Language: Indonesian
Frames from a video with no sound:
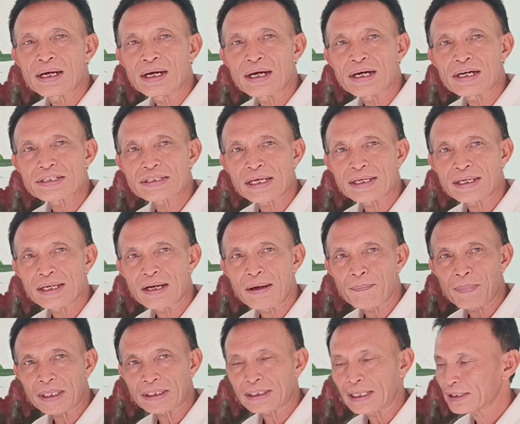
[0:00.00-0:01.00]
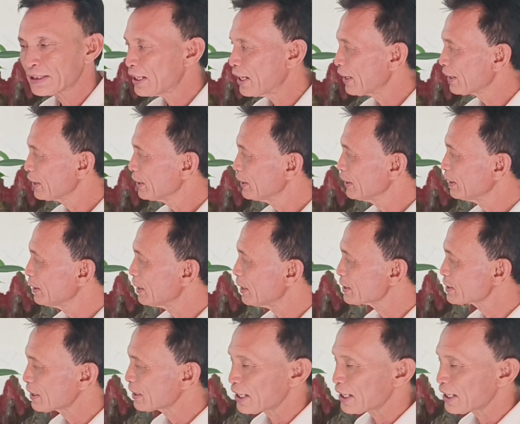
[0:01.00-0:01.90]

Eh, saya dapatkan dari uh,